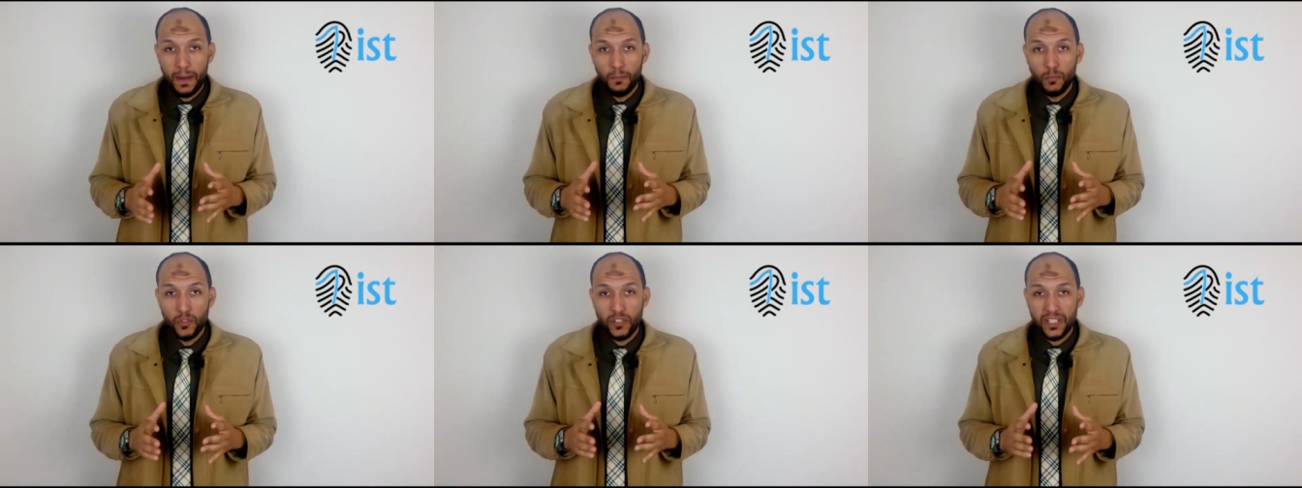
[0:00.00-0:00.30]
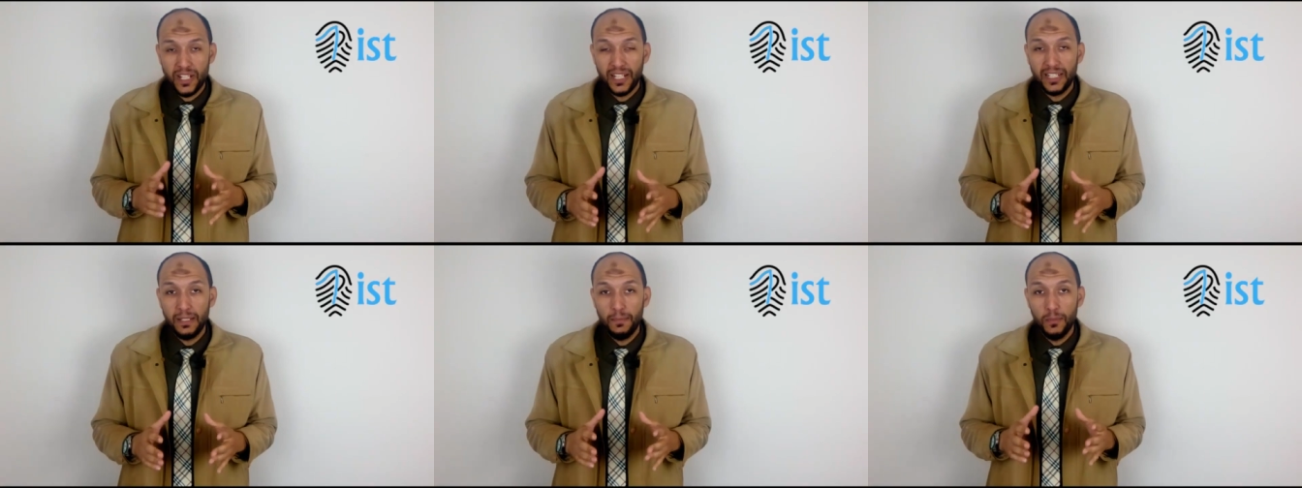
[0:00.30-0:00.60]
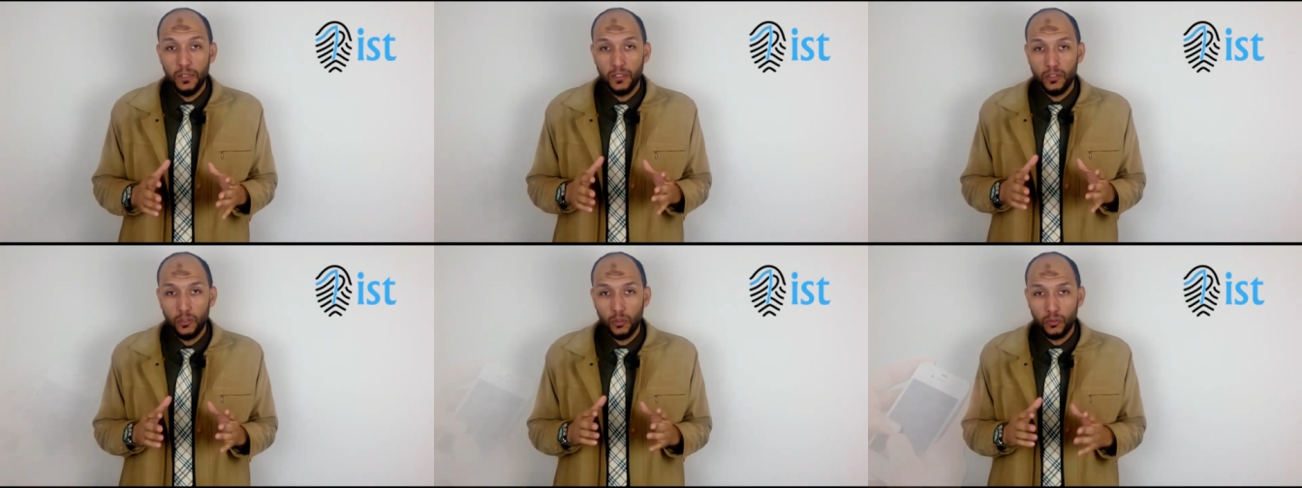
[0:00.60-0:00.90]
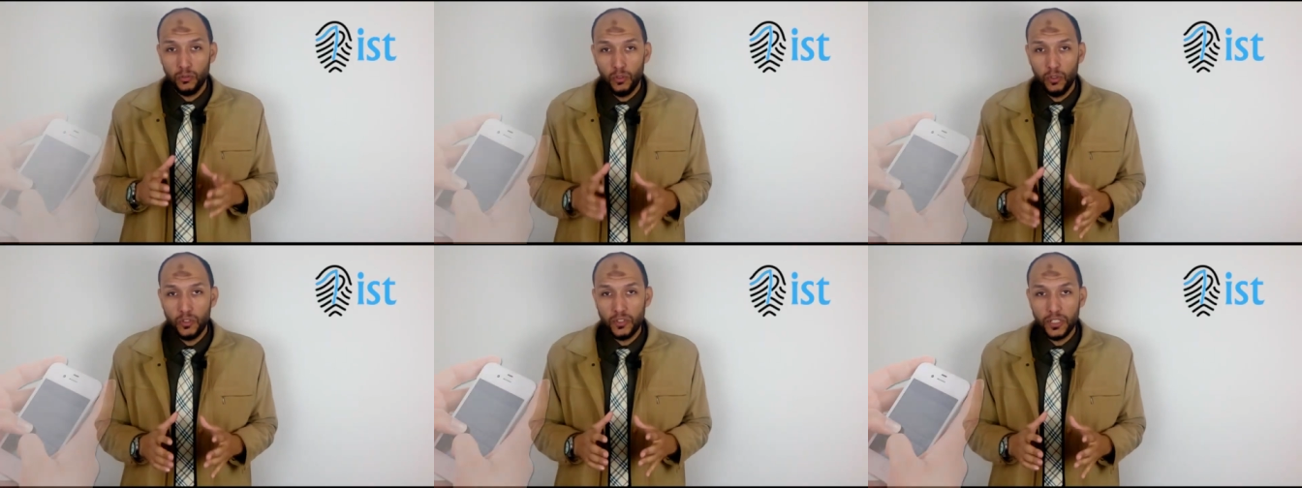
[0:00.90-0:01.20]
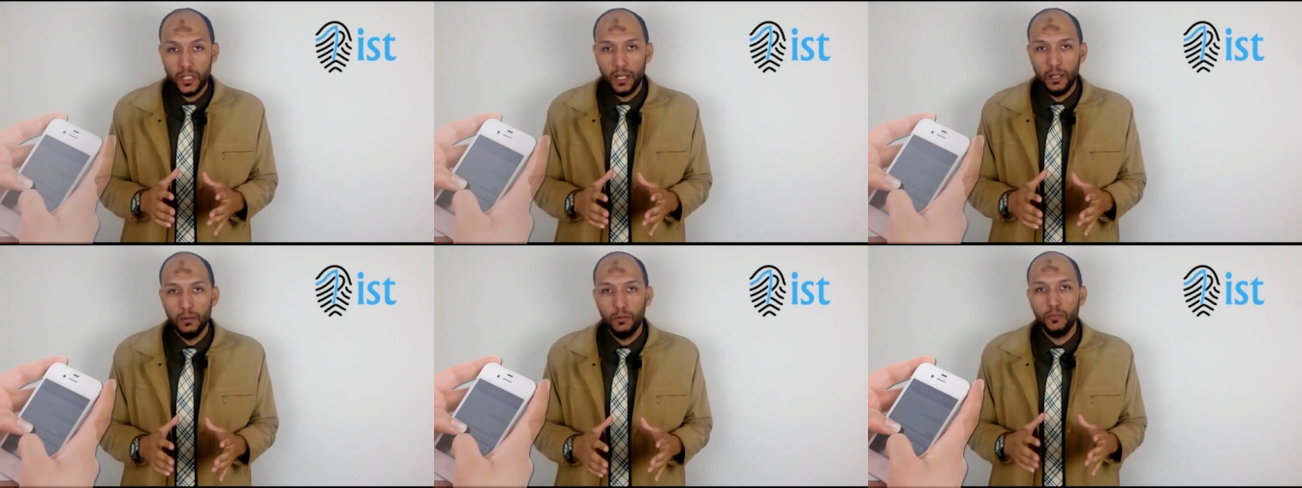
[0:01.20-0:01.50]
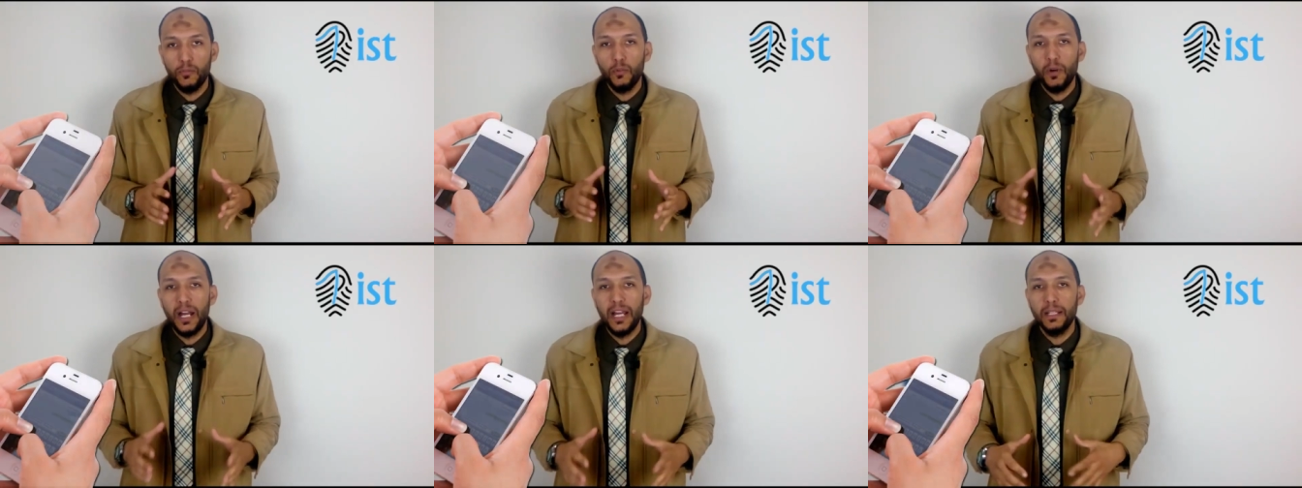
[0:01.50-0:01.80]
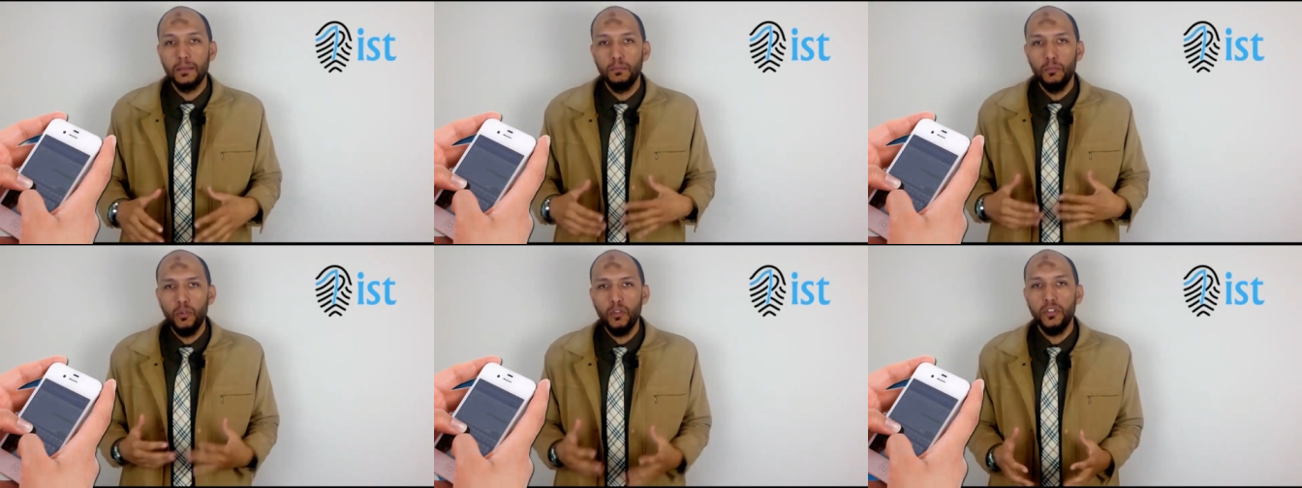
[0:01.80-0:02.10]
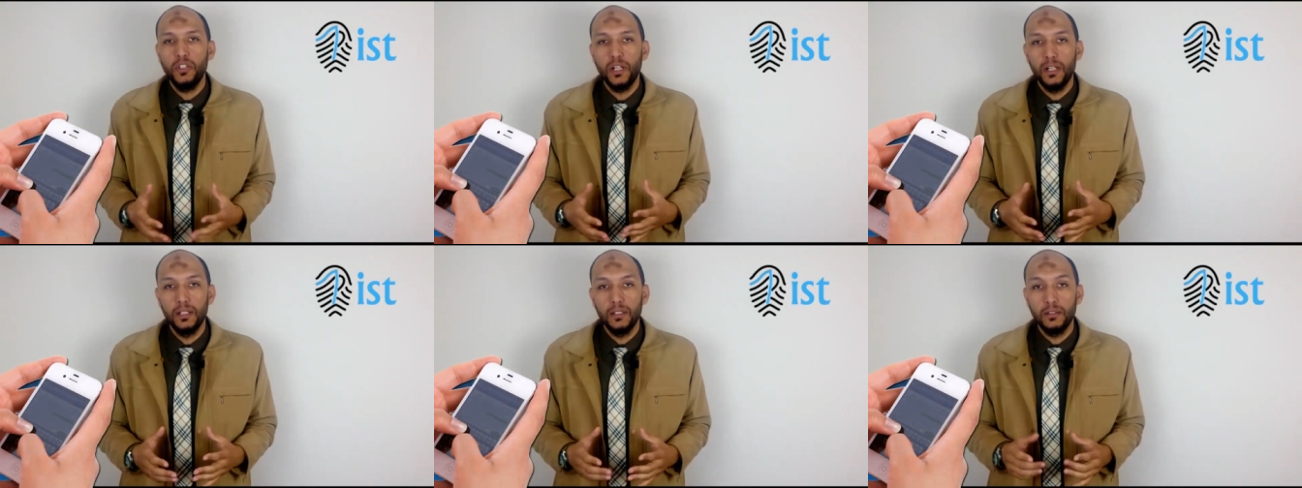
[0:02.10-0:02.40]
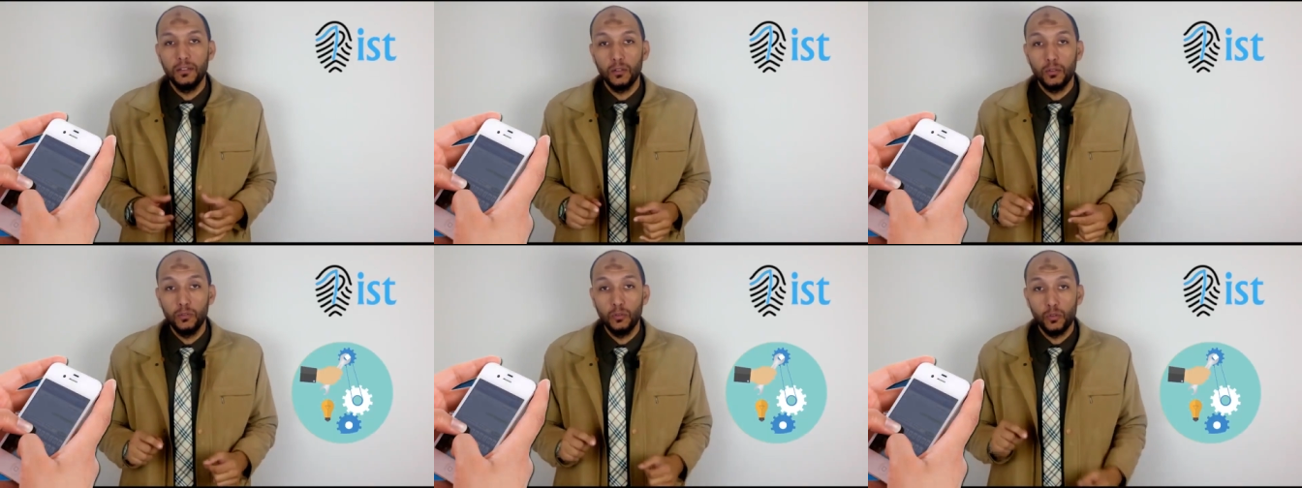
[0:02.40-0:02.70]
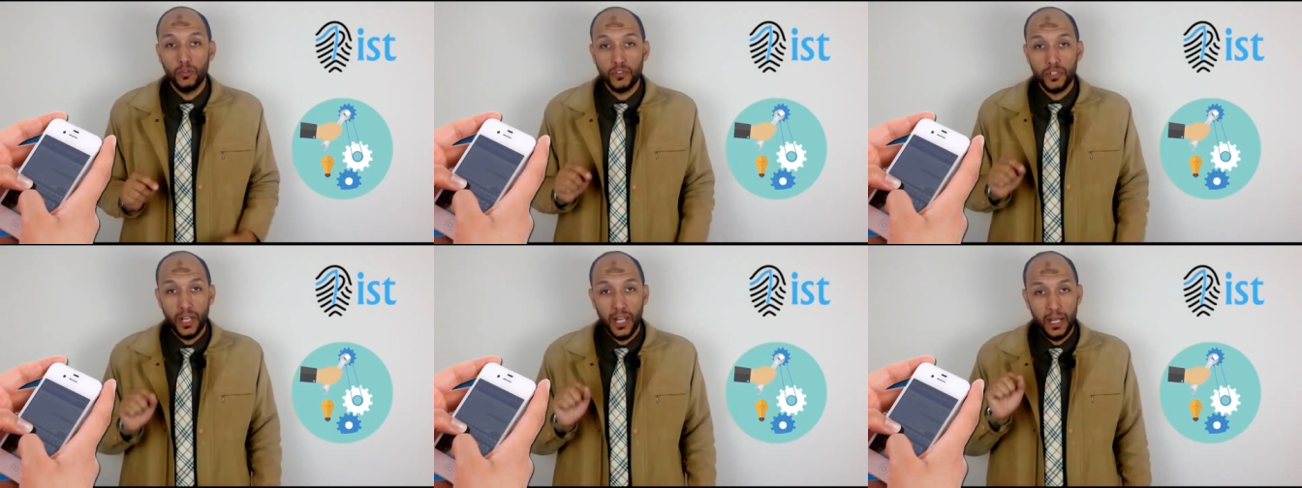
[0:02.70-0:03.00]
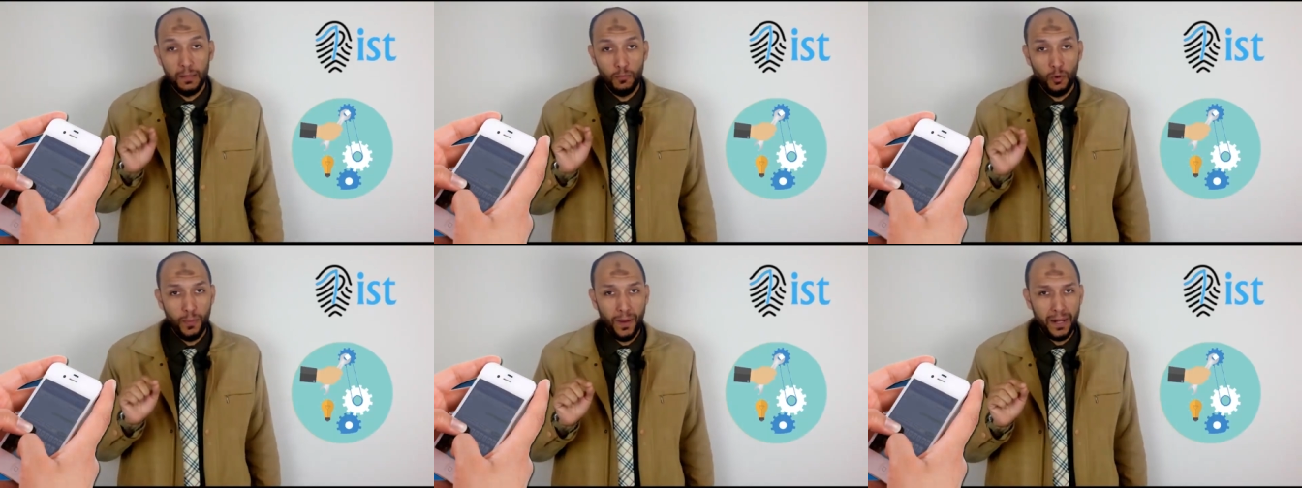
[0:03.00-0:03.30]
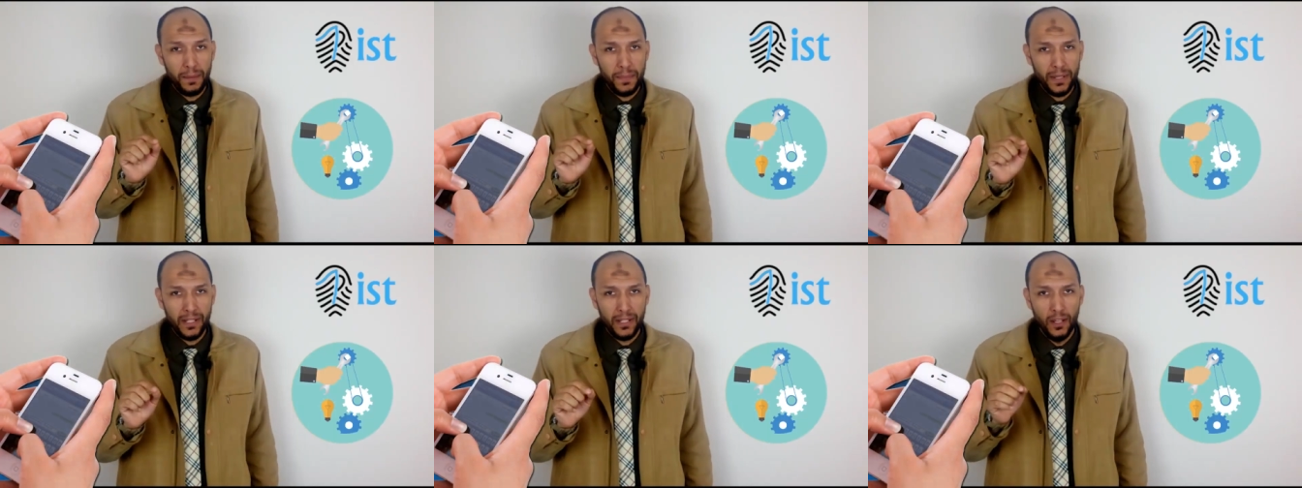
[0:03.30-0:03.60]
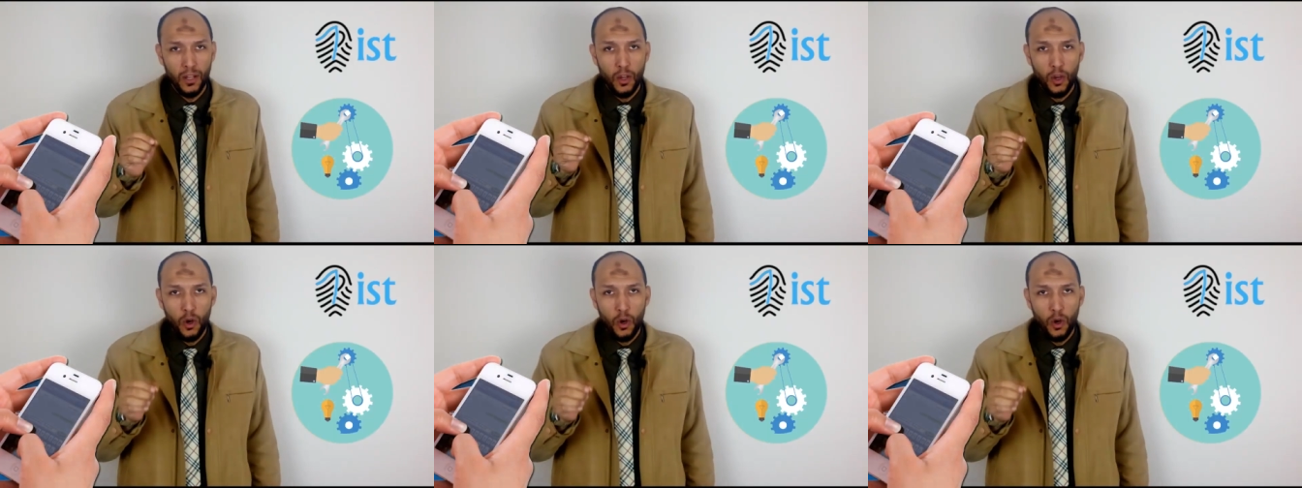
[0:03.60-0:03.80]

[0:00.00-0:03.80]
بيبقى مستخدم للتكنولوجيا وفي واحد منتج للتكنولوجيا المبرمج